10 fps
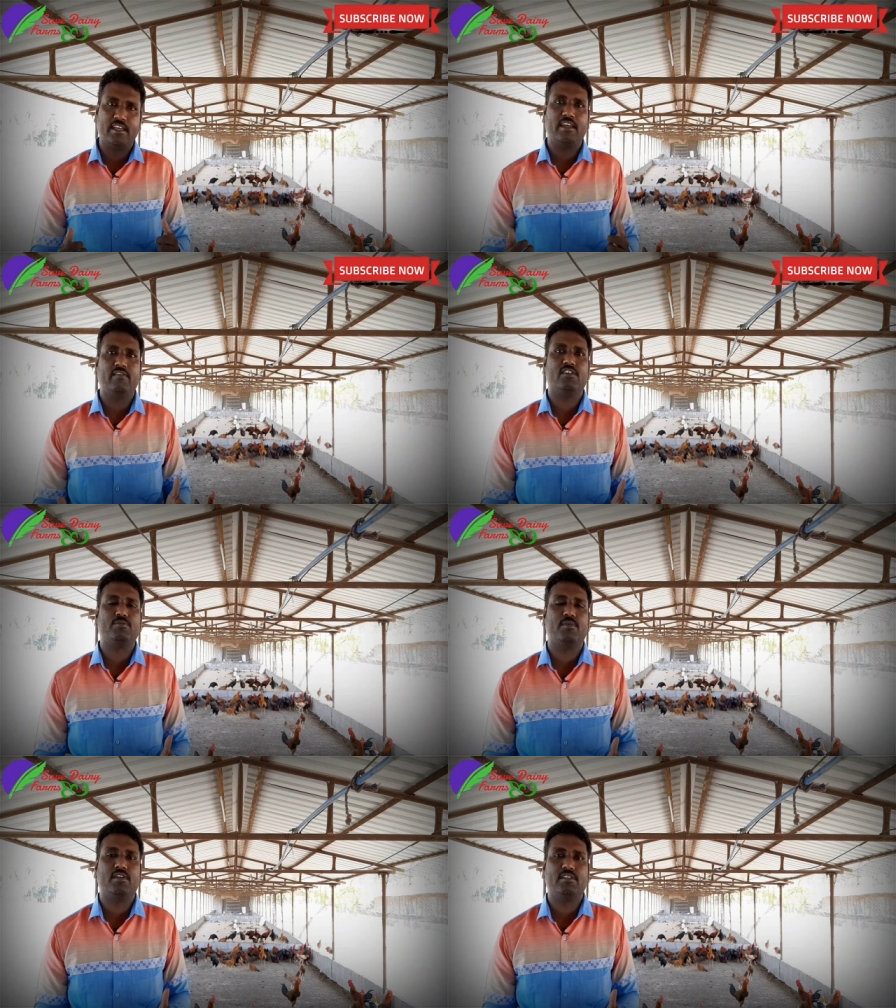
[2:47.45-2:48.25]
நீங்கள்
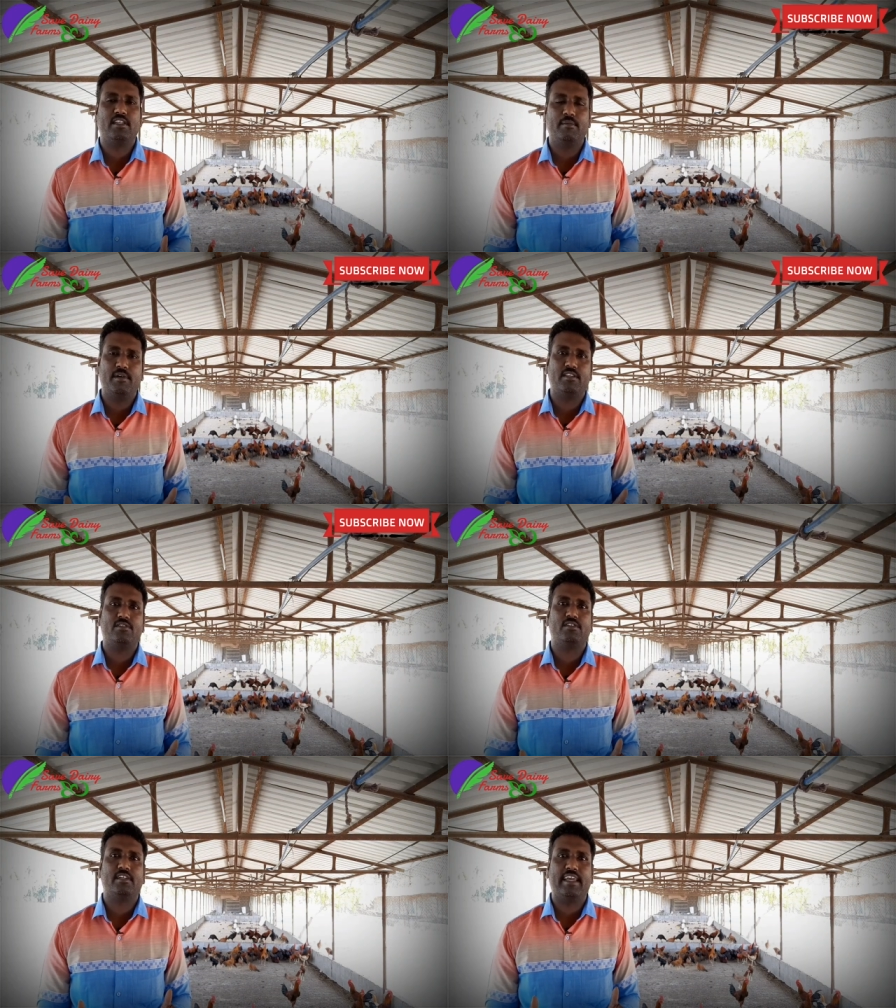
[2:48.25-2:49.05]
இன்வெஸ்ட்மெண்ட்டும் சரி மற்ற
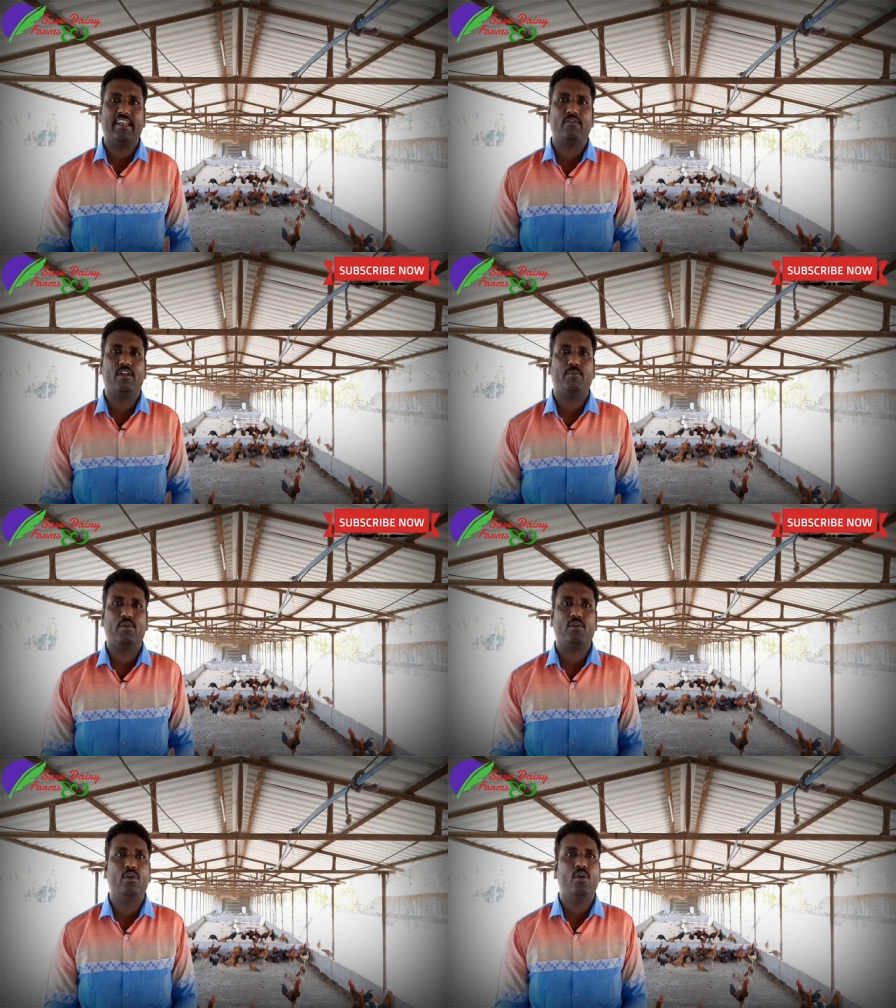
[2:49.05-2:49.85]
விஷயத்தை கேர்ஃபுல்லாக
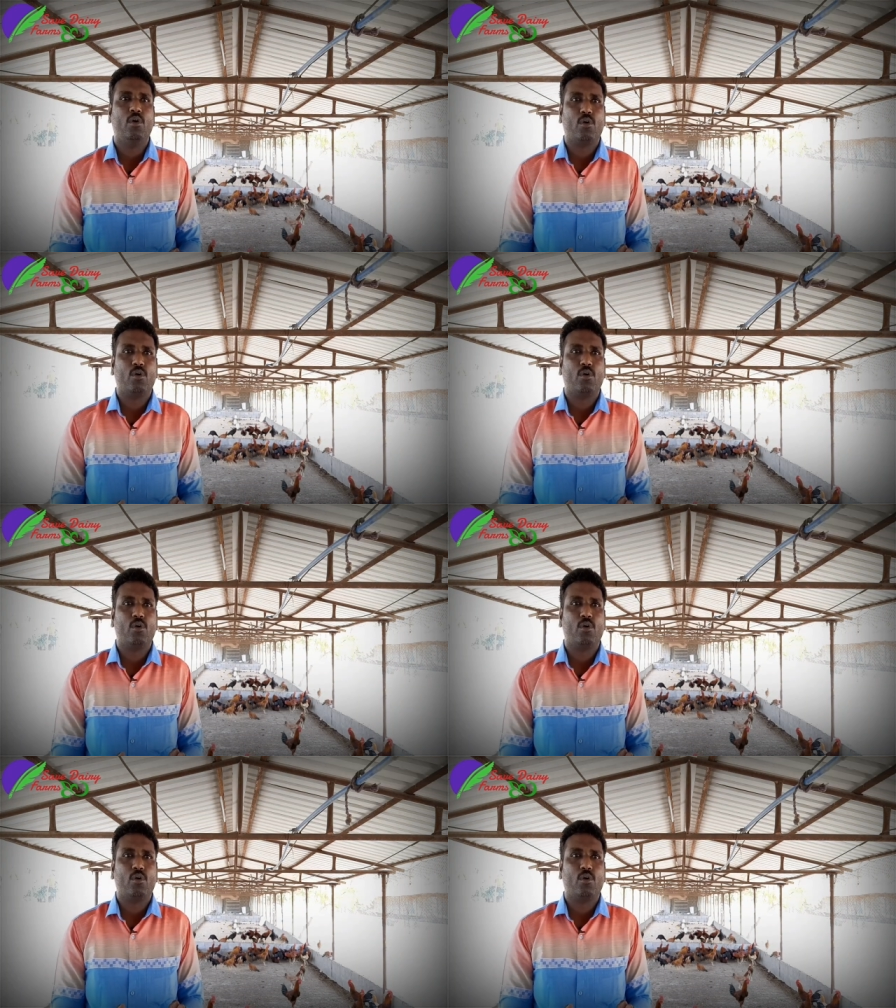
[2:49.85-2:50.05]
பண்ணணும்